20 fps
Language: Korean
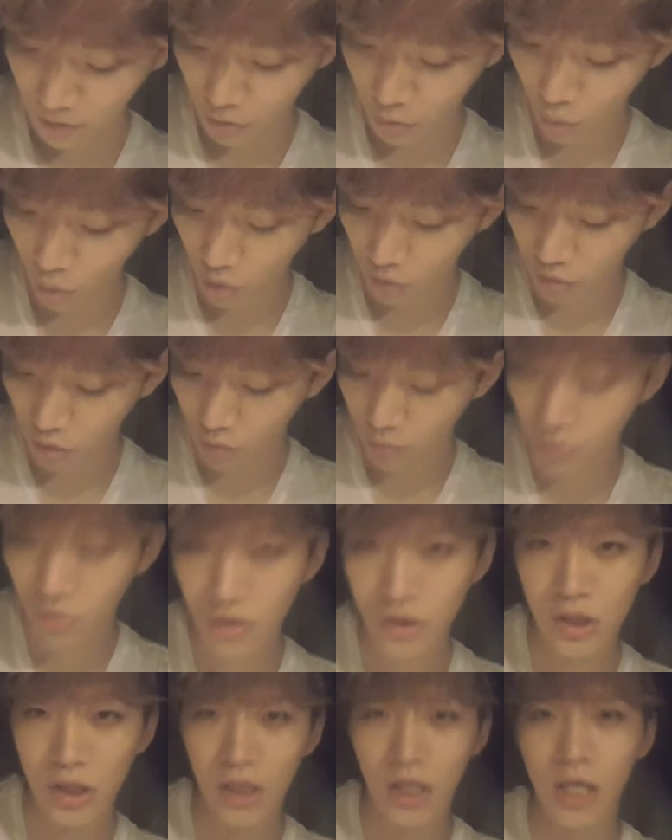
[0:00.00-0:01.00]
또 어떤 분은
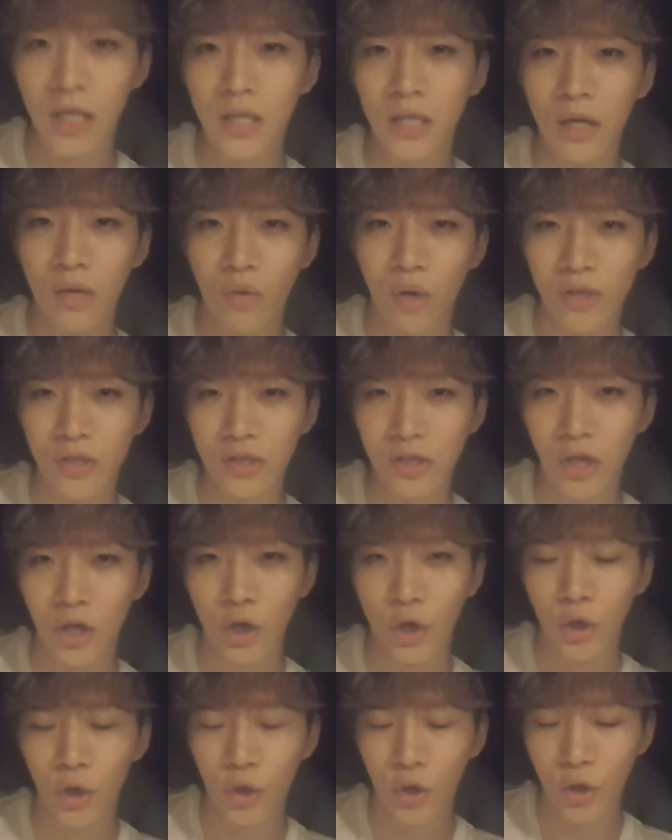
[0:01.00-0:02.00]
치킨이라고
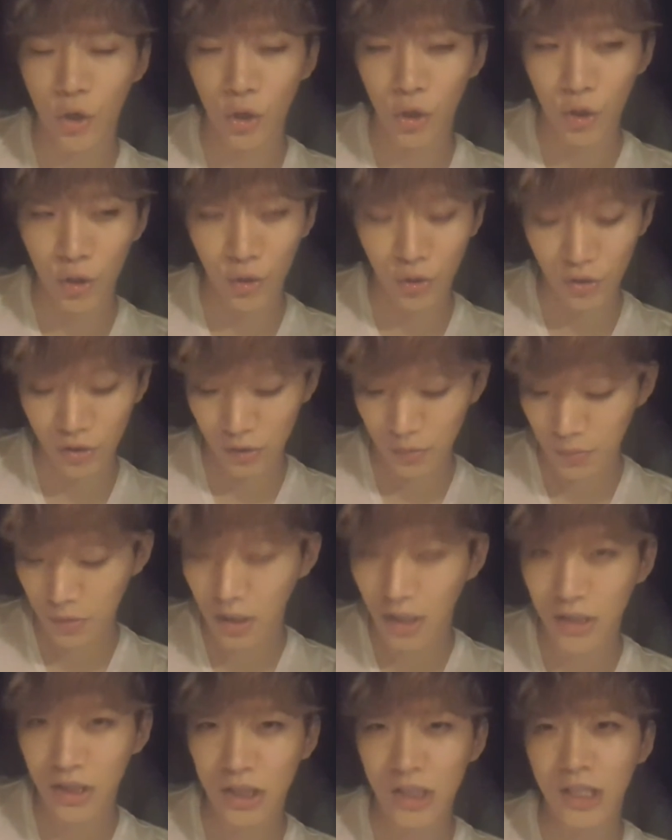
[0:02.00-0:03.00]
하시네요.
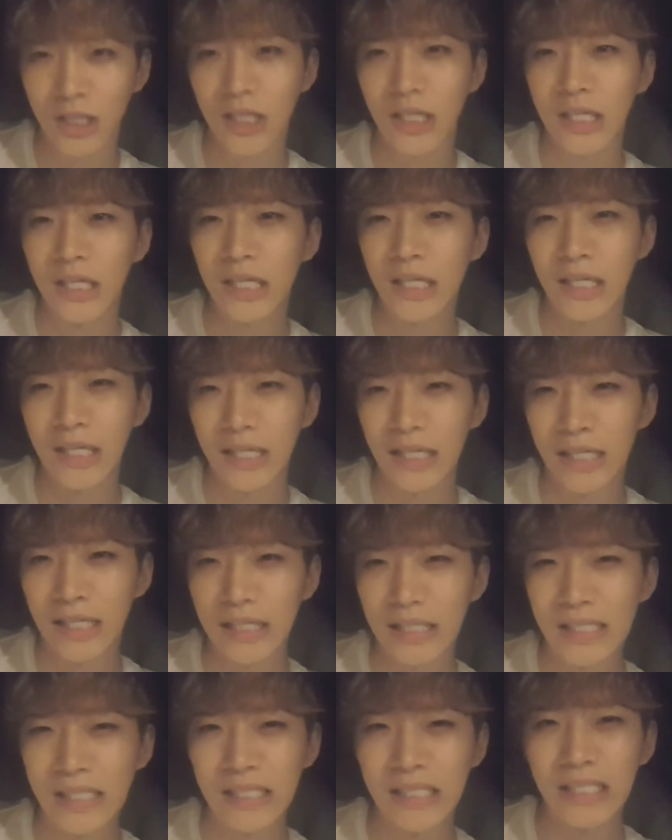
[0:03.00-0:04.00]
그렇습니다.
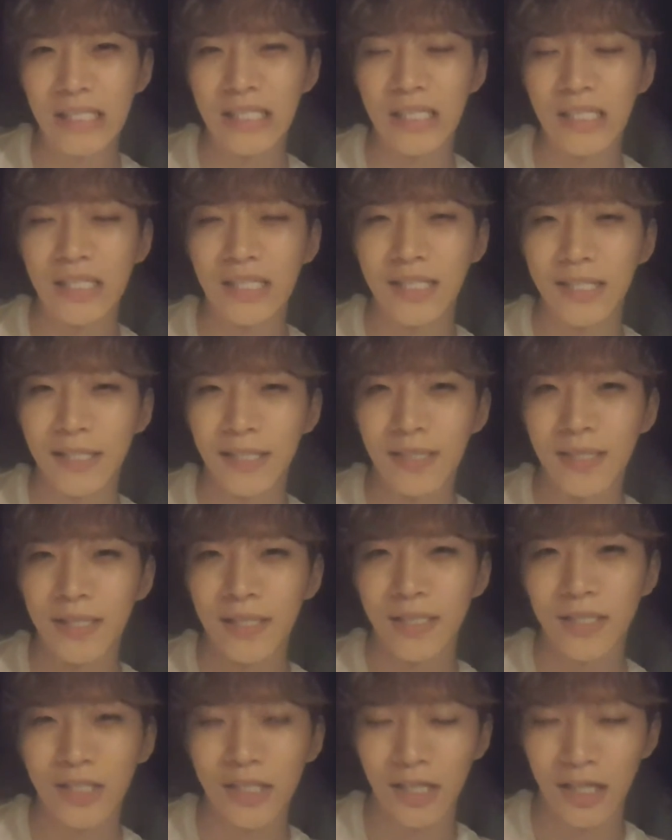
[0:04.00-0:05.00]
치킨, 치킨.
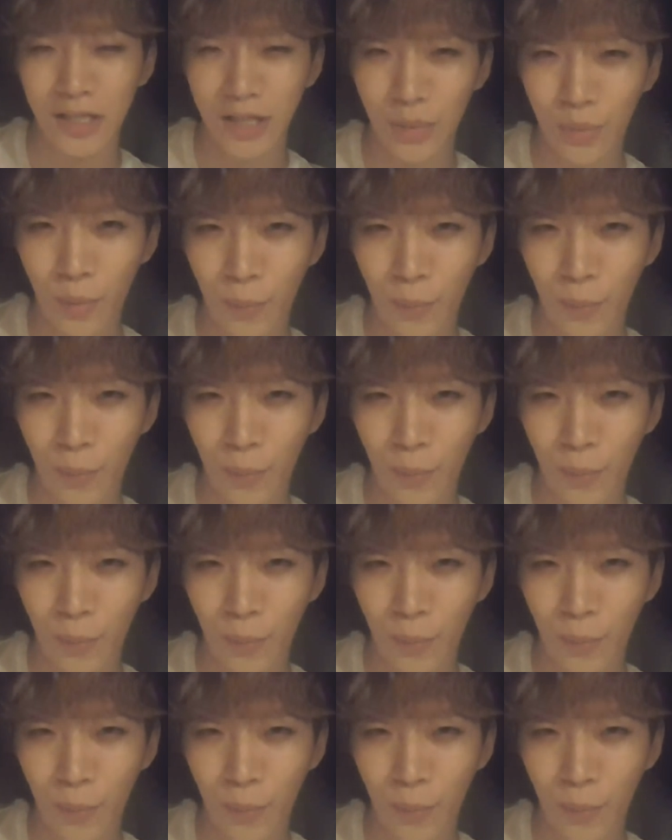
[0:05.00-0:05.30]
치킨 하면